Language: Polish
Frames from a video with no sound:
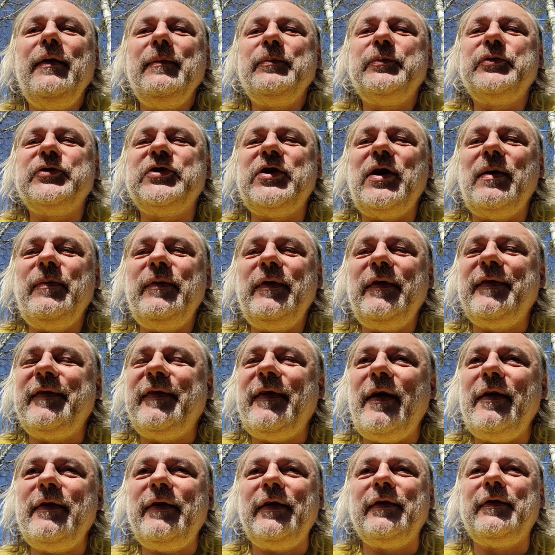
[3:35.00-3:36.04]

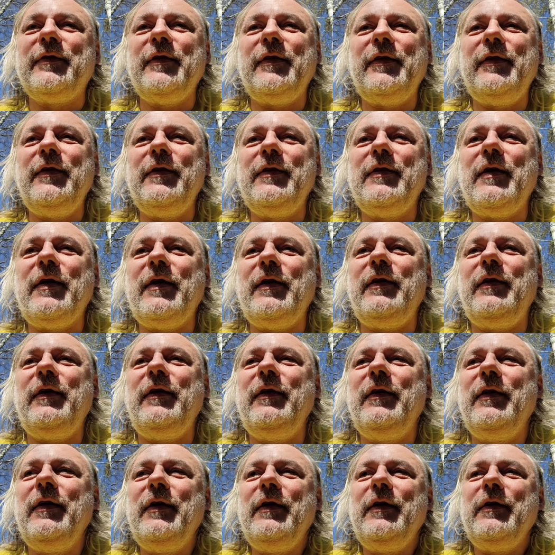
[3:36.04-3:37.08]
przemycenie tej
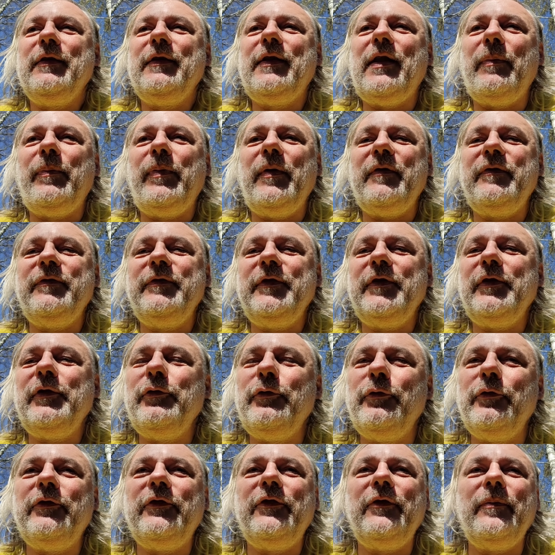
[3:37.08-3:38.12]
idei dla pewnych
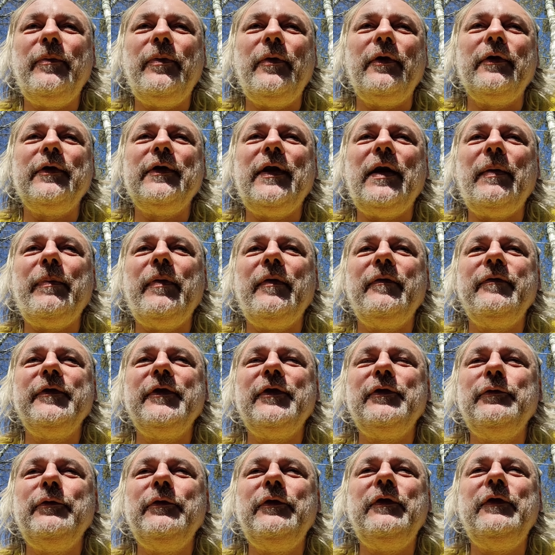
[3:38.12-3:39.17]
ludzi, bo dla
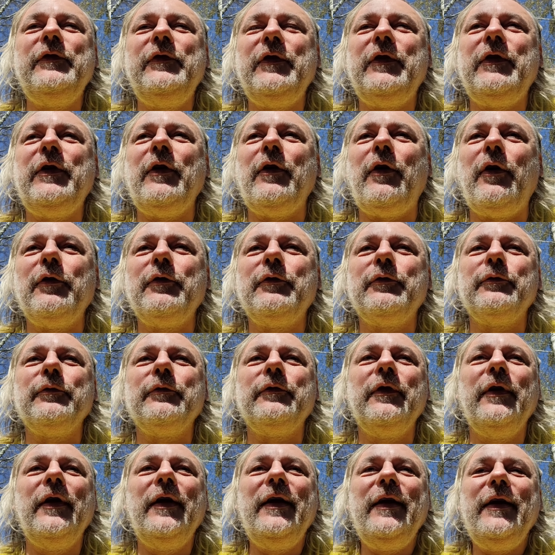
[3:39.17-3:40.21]
pewnych ludzi dziki
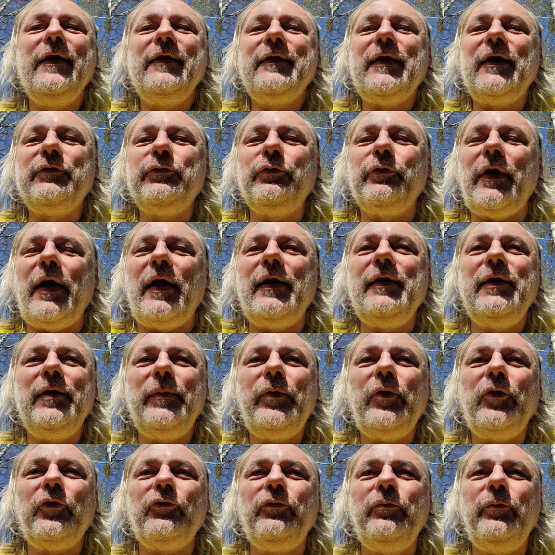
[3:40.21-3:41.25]
ogród naturalny,
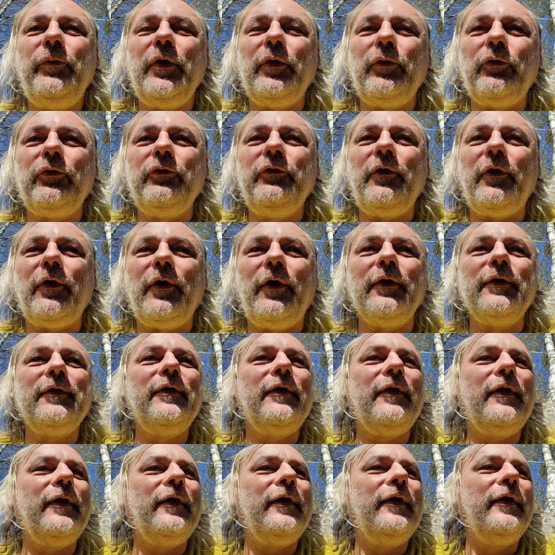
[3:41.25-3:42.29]

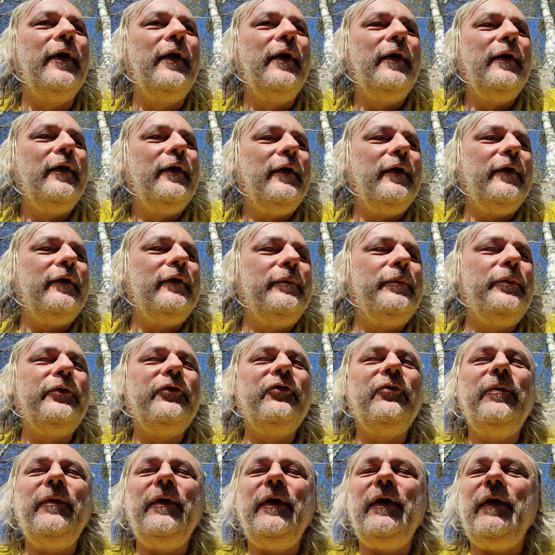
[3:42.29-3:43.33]
bioróżnorodny y,
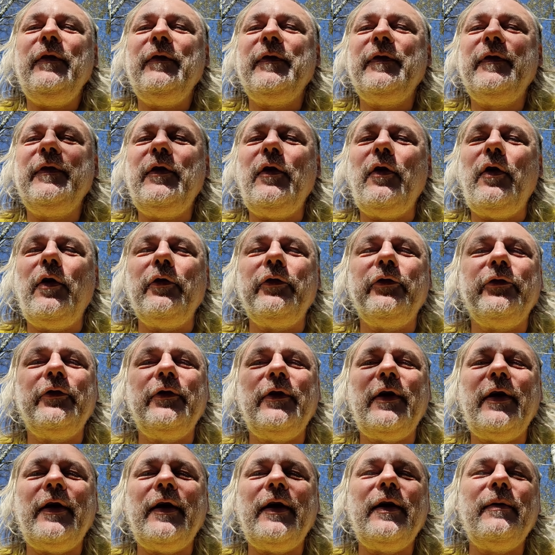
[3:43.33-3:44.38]
brzmi
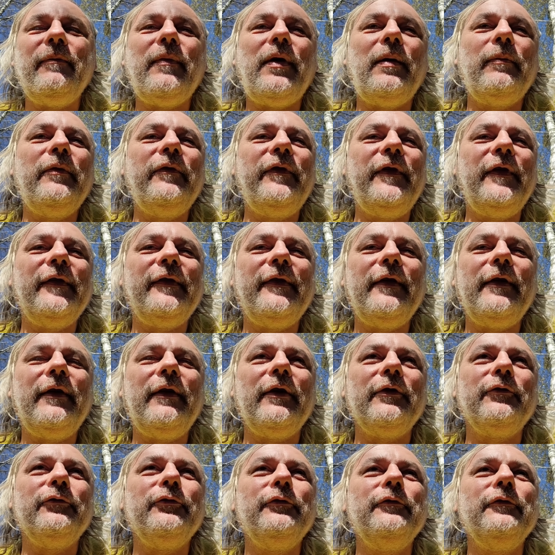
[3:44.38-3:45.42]
wzniośle, mamy więcej
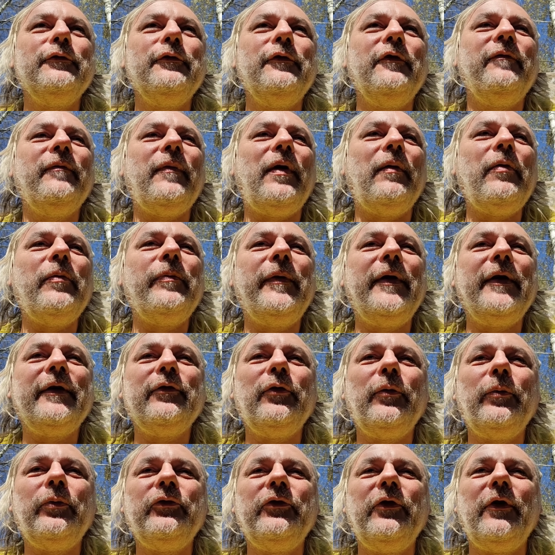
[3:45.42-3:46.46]
gatunków, mamy
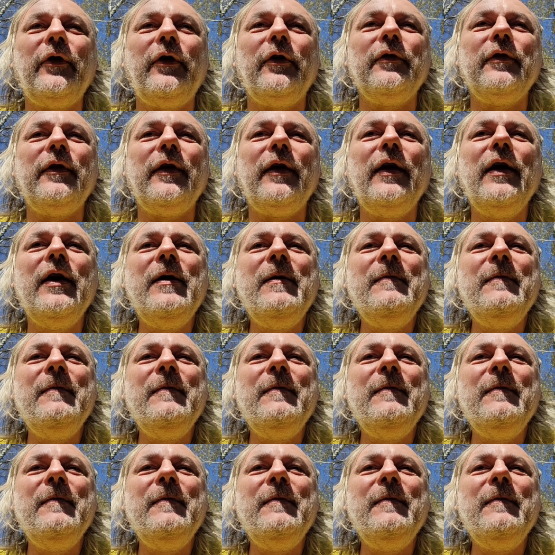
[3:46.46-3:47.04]
piękną przyrodę.